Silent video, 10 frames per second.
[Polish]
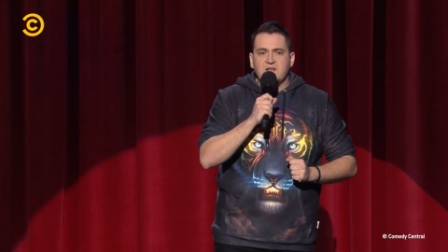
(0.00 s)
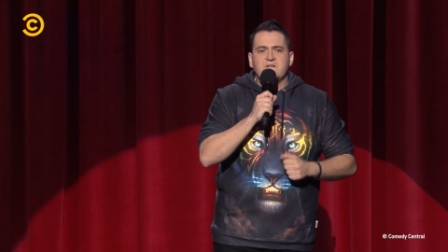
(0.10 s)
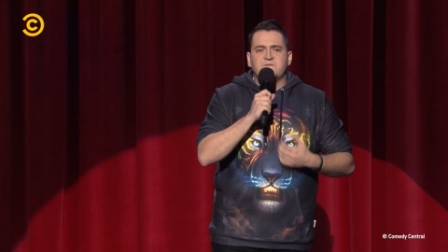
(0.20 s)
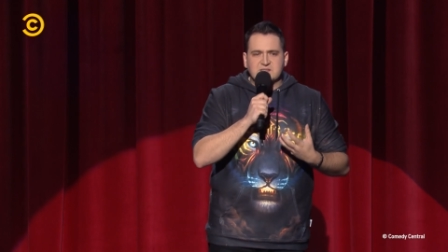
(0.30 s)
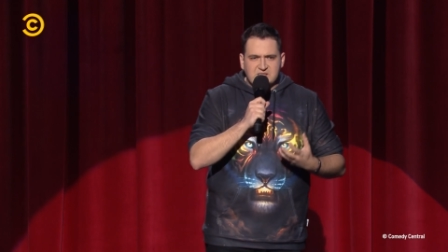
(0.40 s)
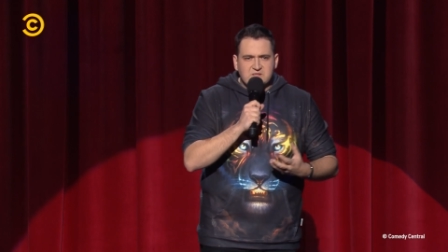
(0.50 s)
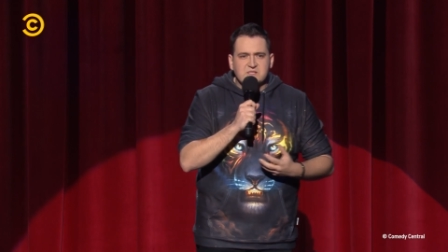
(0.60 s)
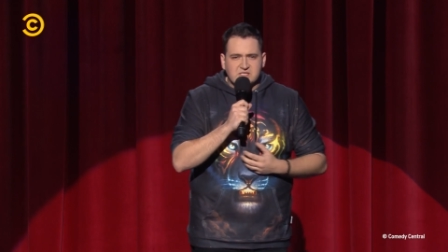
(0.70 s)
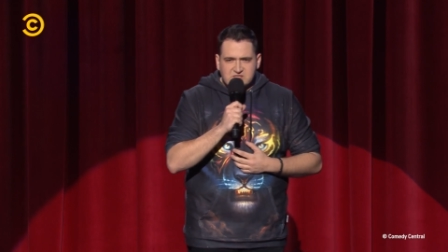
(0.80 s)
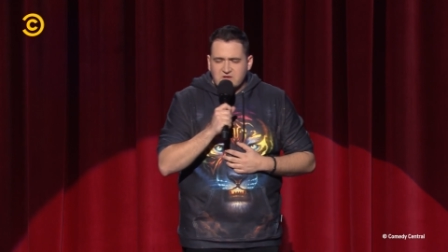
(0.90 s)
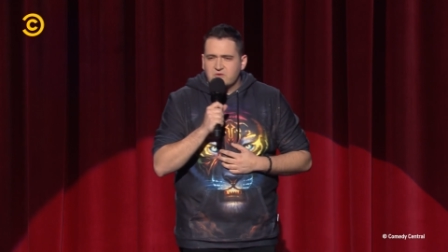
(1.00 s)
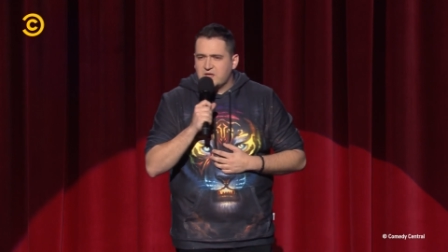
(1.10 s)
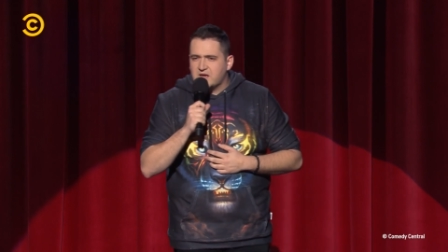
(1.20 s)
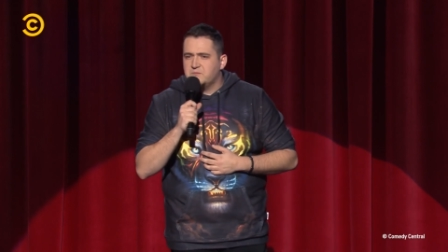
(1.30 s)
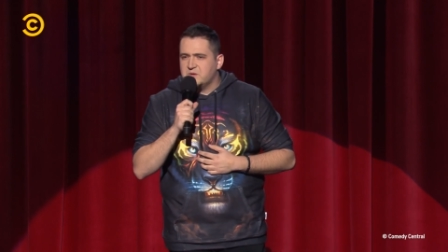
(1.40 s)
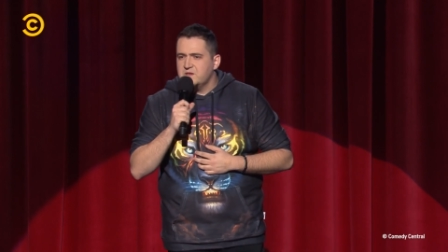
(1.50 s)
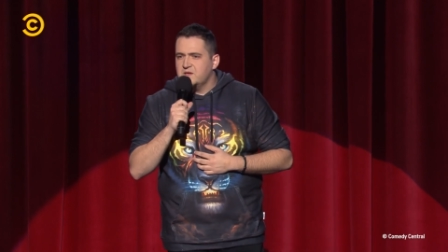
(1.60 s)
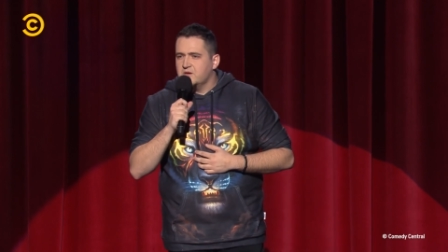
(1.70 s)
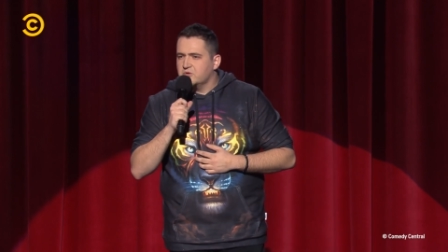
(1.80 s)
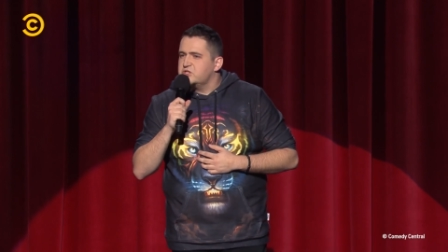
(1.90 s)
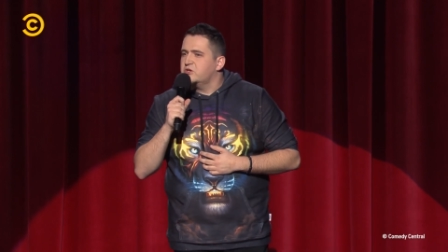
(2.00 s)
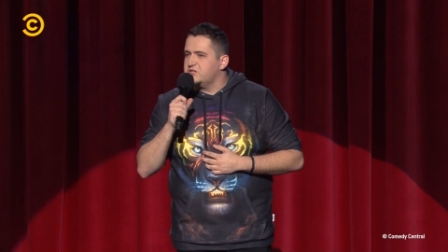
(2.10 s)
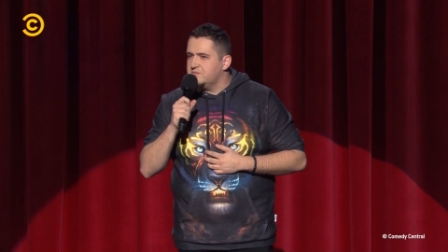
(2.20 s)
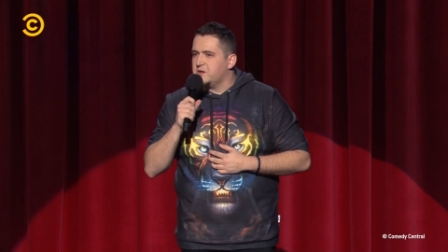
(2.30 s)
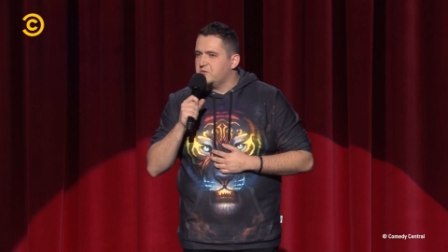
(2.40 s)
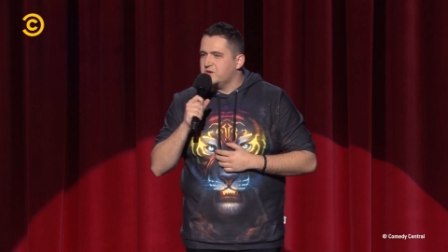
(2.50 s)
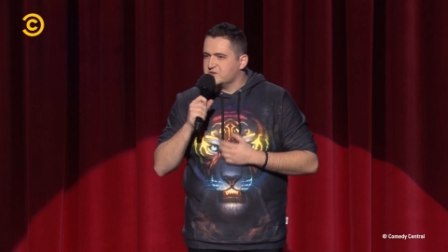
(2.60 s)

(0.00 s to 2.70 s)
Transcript: Faceci zaczynają jakby, no czegoś im brakuje,